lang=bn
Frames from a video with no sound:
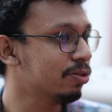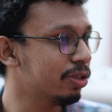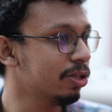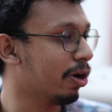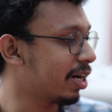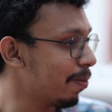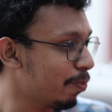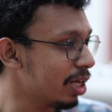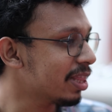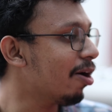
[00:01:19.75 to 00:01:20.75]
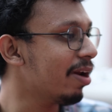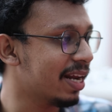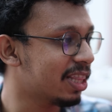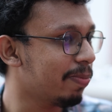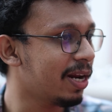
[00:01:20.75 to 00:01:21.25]
যদি দরকার পড়ে তাহলে
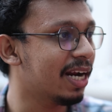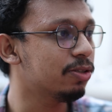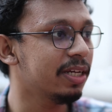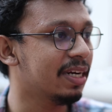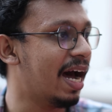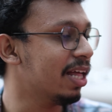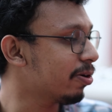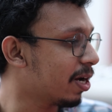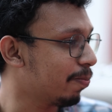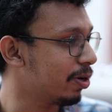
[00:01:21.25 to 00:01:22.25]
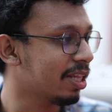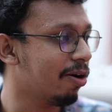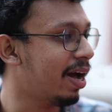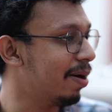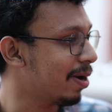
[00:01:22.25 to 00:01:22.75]
আনতে পারে আর যদি না দরকার পড়ে
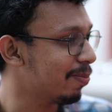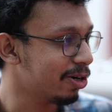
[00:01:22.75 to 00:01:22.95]
তাহলে আমার